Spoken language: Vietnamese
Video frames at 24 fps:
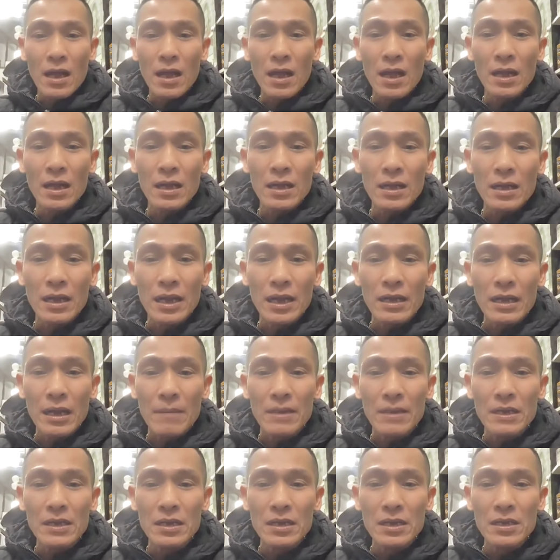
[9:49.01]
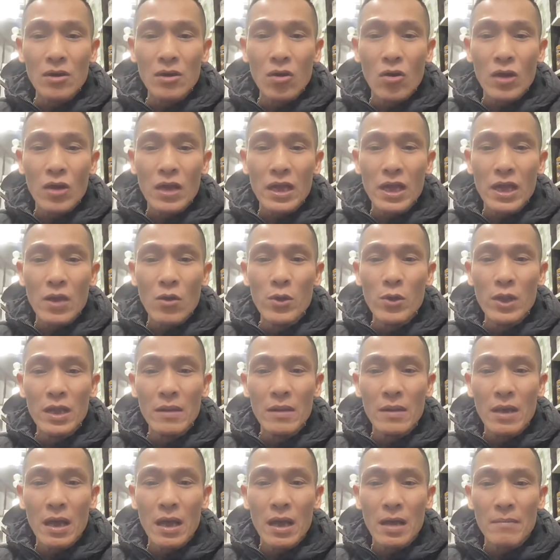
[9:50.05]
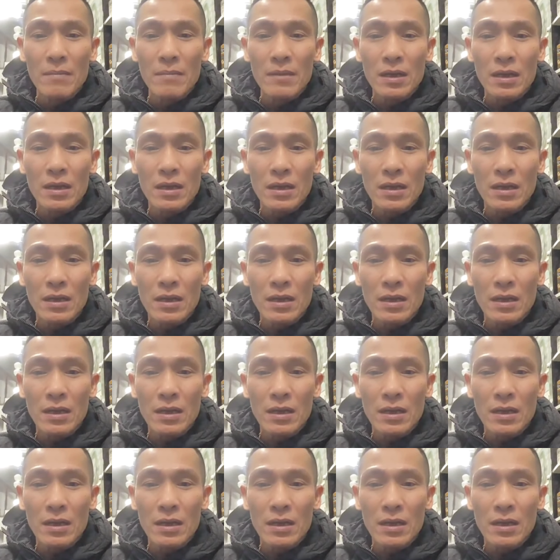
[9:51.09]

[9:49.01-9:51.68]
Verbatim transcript: à, lạnh lắm anh ơi ok huy à,